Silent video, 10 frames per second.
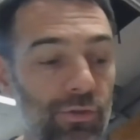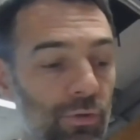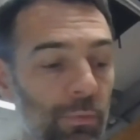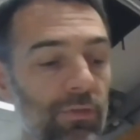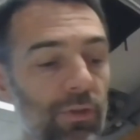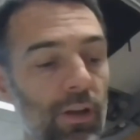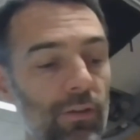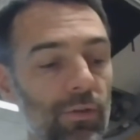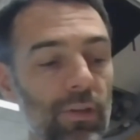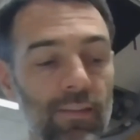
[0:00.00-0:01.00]
suis tombé sur un
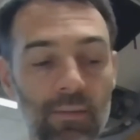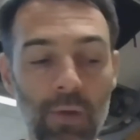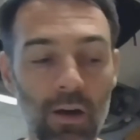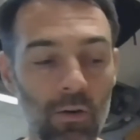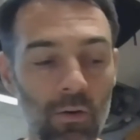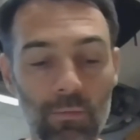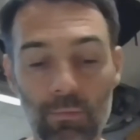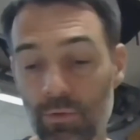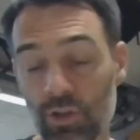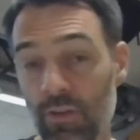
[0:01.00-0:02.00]
truc assez marrant que
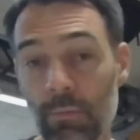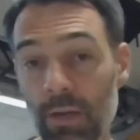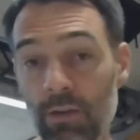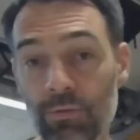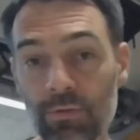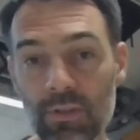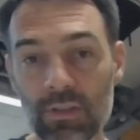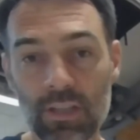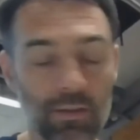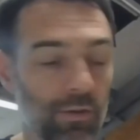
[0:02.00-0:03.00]
j'avais pas lu,
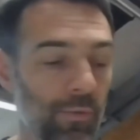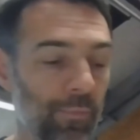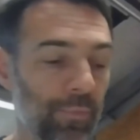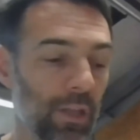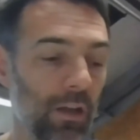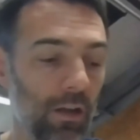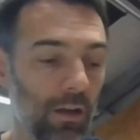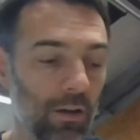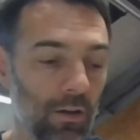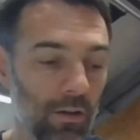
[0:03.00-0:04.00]
c'est que
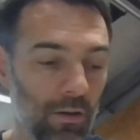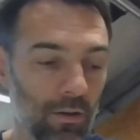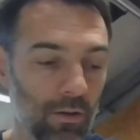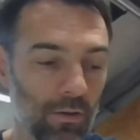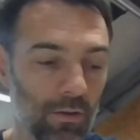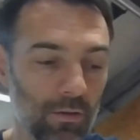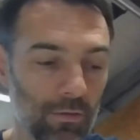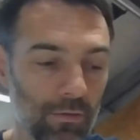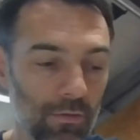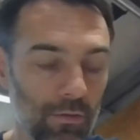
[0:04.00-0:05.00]
euh,
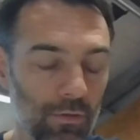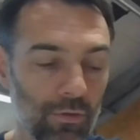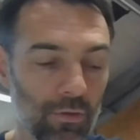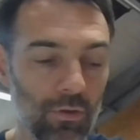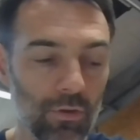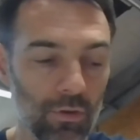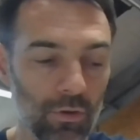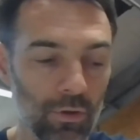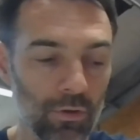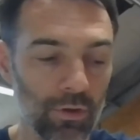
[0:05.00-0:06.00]

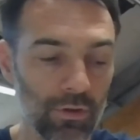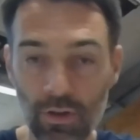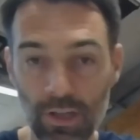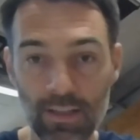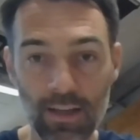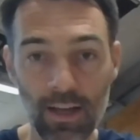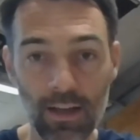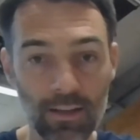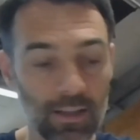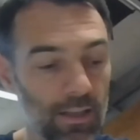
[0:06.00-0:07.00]
le docteur
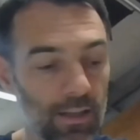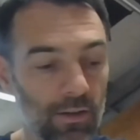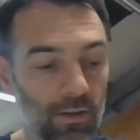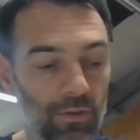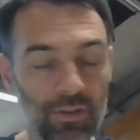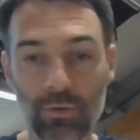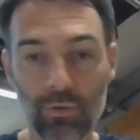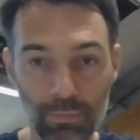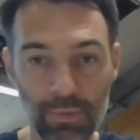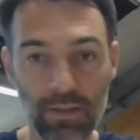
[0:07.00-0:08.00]
Itard, qui euh, s'est
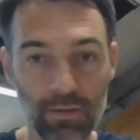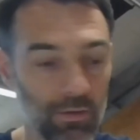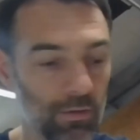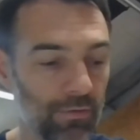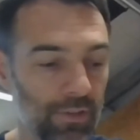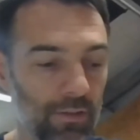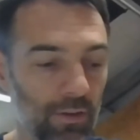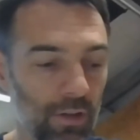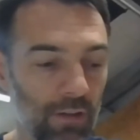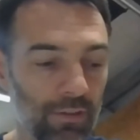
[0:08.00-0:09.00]
occupé de
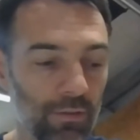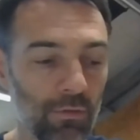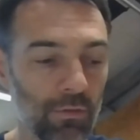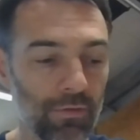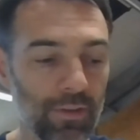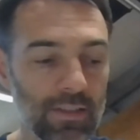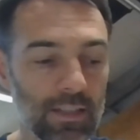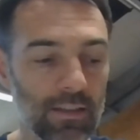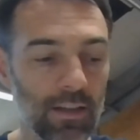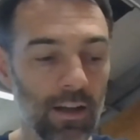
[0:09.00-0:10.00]
Victor de l'Aveyron, en fait,
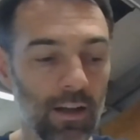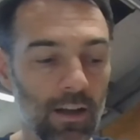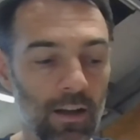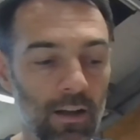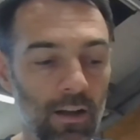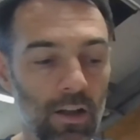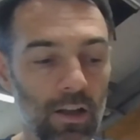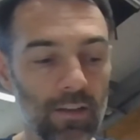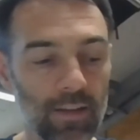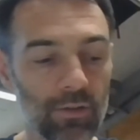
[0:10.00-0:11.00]
c'est un,
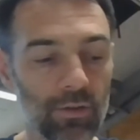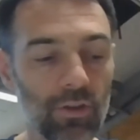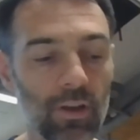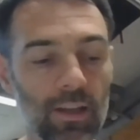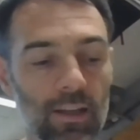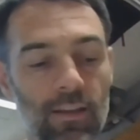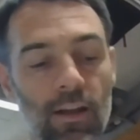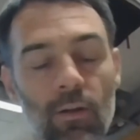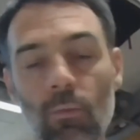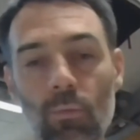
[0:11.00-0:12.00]
un, docteur qui était
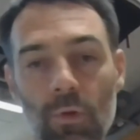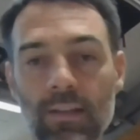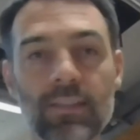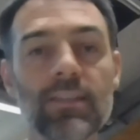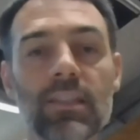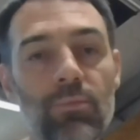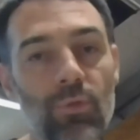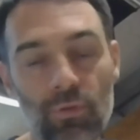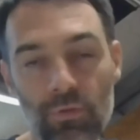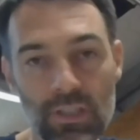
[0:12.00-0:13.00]
un, disciple
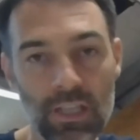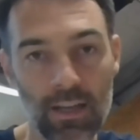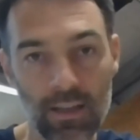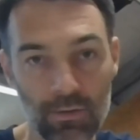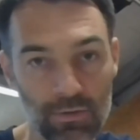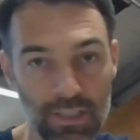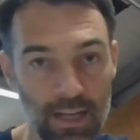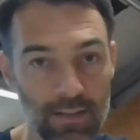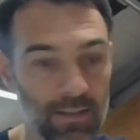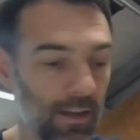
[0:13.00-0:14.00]
de Condillac. Et
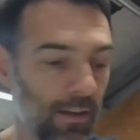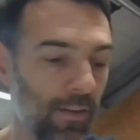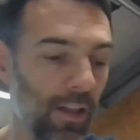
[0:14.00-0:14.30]
Condillac, c'est un,